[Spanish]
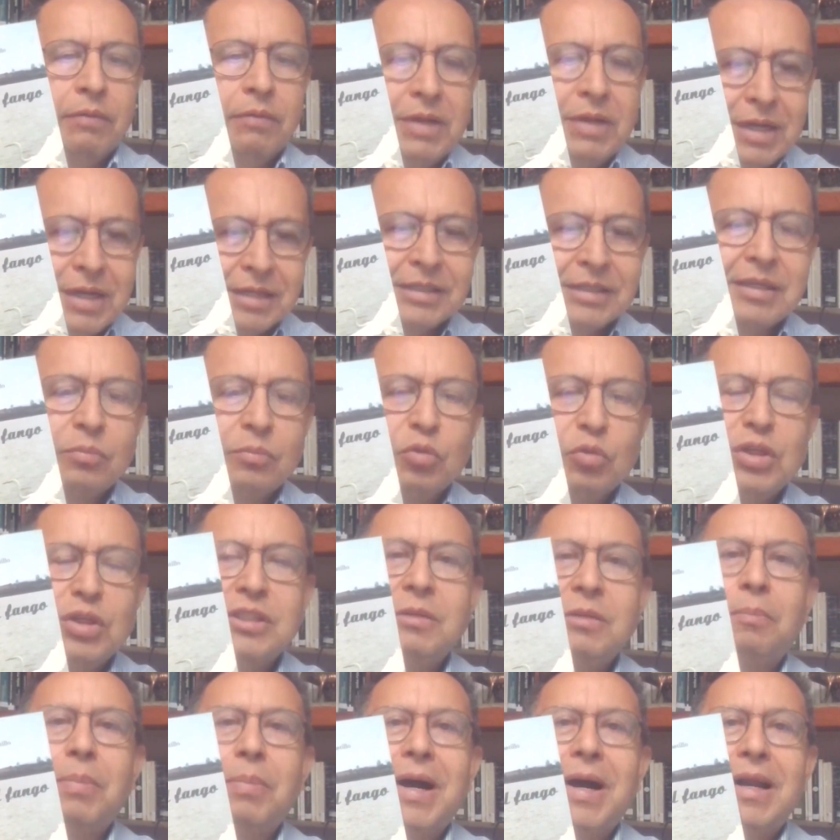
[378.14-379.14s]
Finanzas
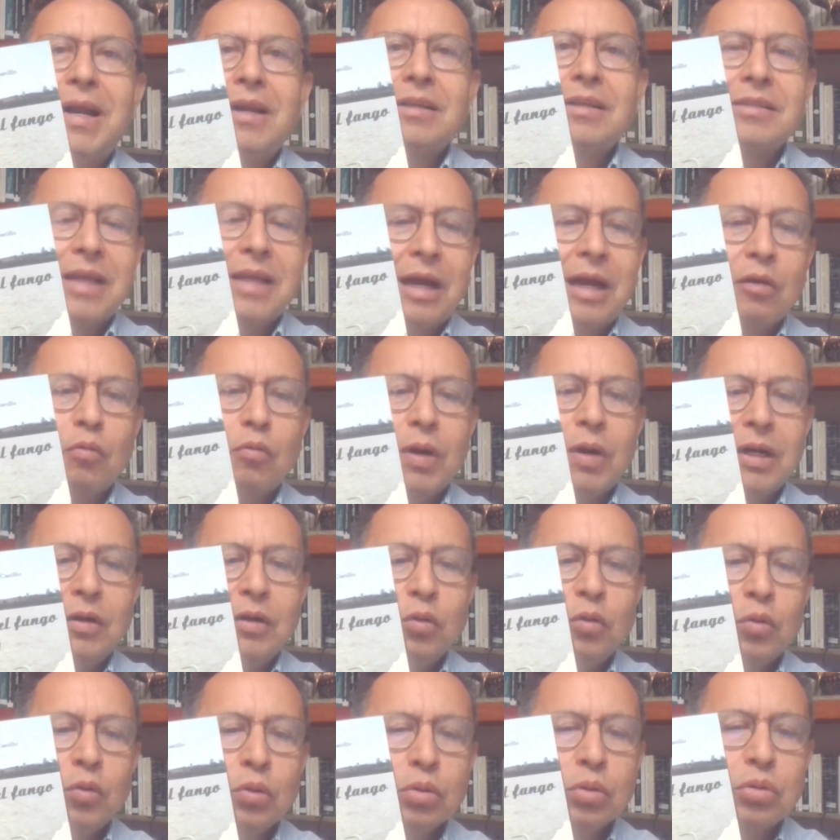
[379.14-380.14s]
municipales, agua,
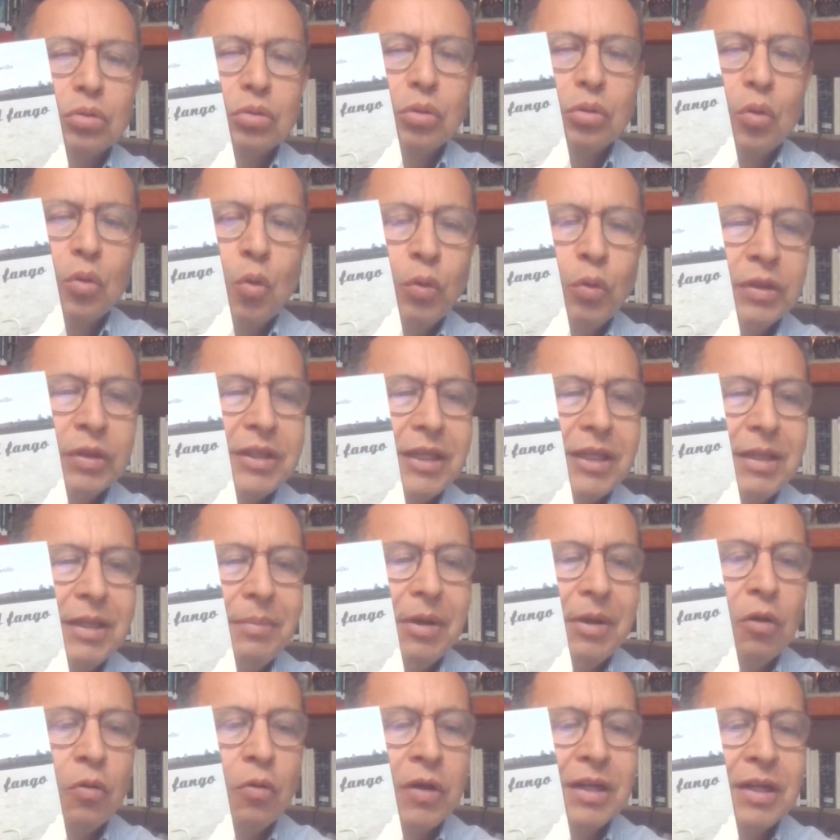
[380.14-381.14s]
luz, junta
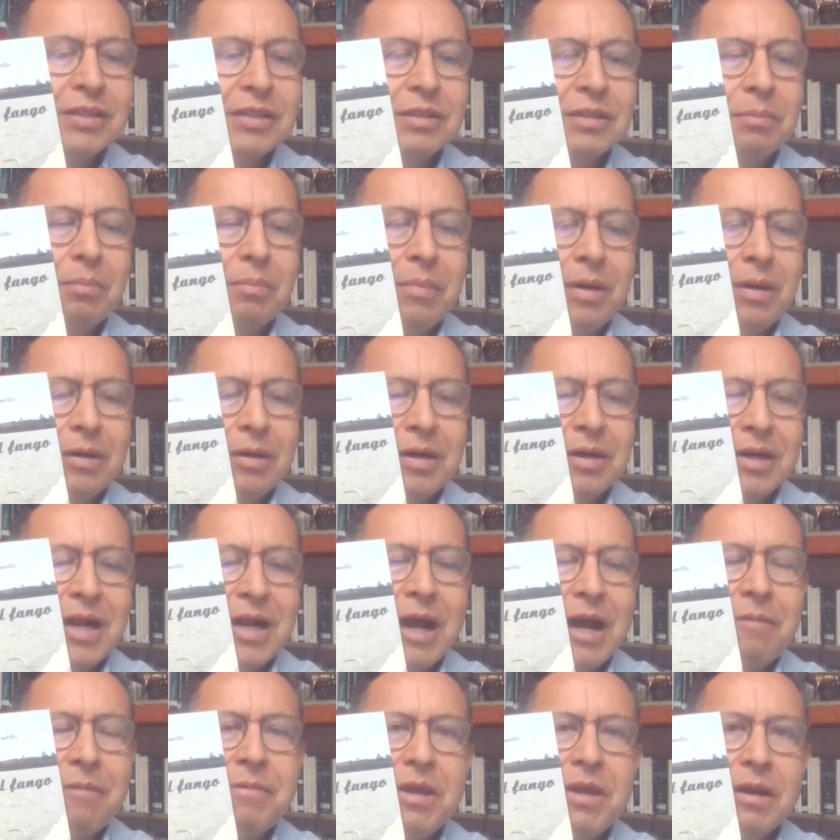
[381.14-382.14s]
de mejoras,
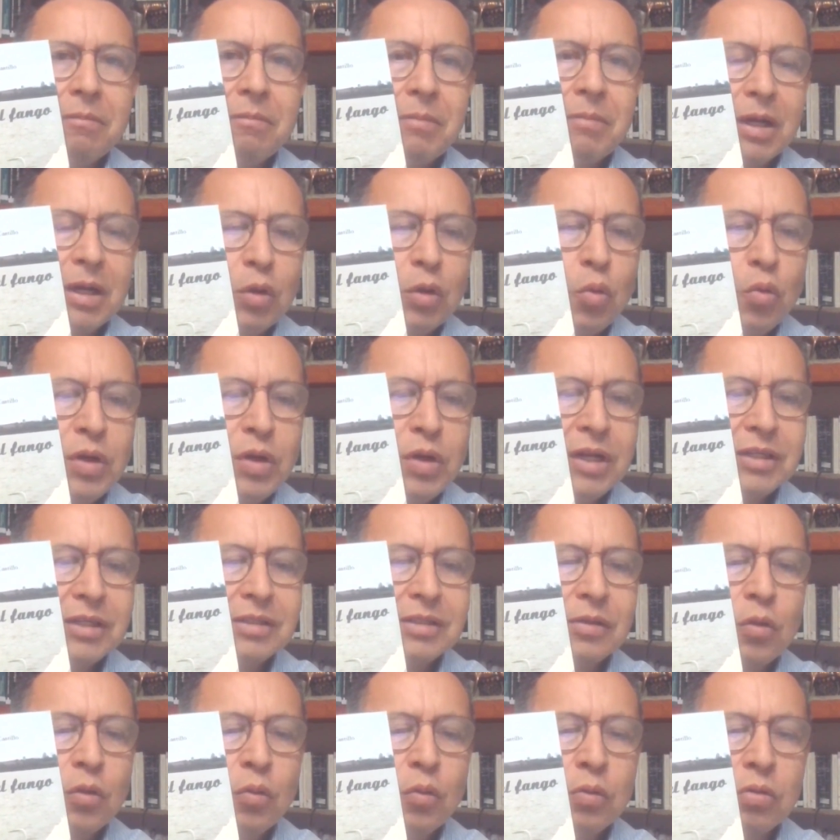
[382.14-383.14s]
rabia,
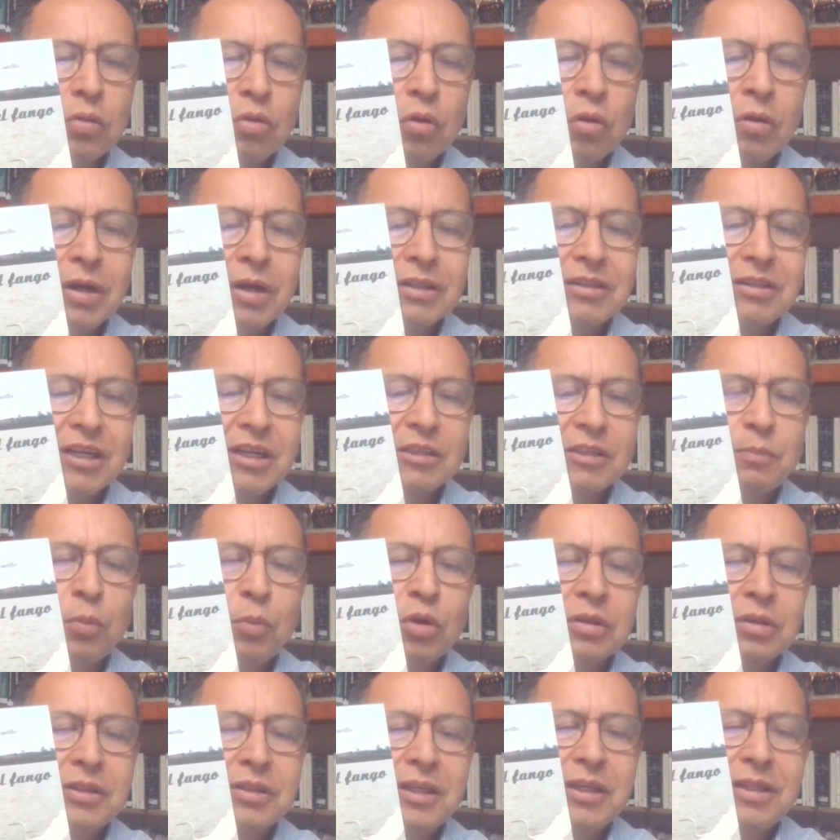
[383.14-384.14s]
vacunas, Cruz Roja,
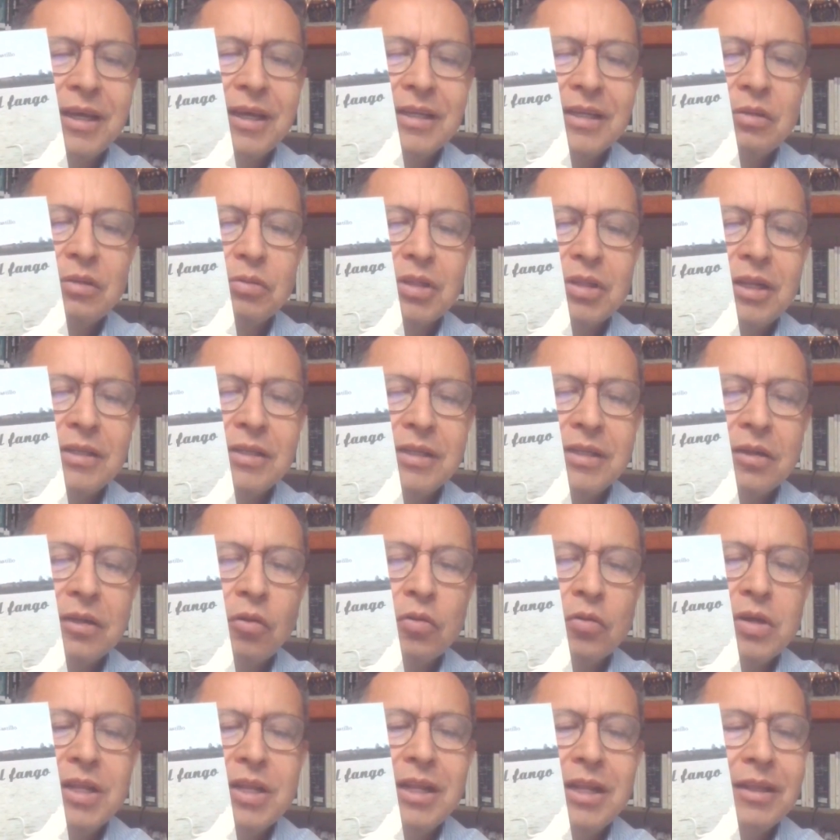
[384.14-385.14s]
transporte, daños del
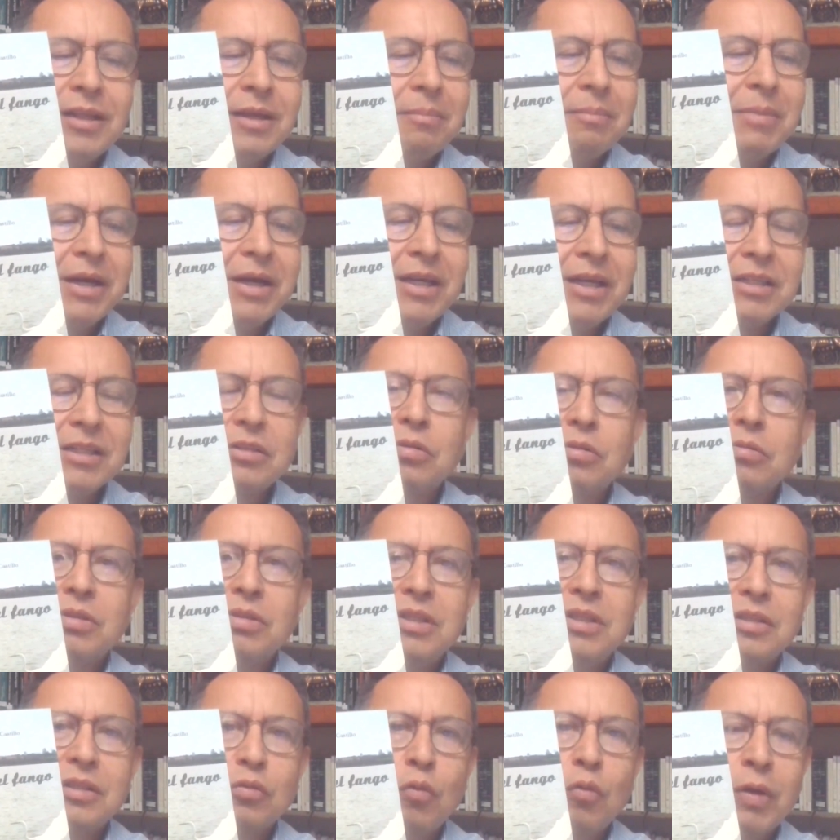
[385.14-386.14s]
ciclón Hilda,
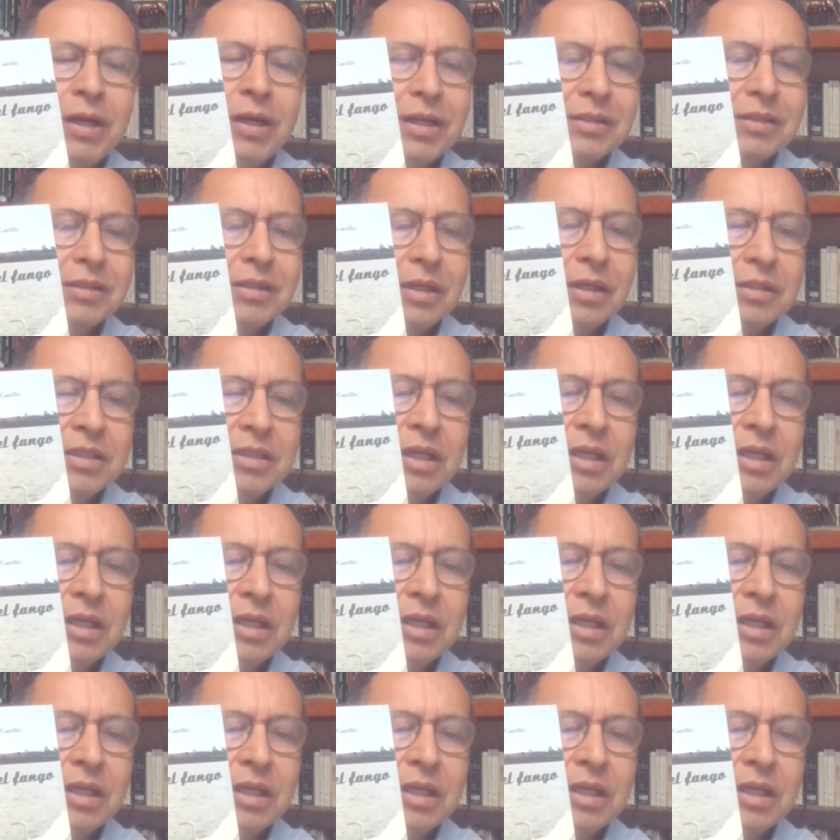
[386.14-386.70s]
maestros y escuelas,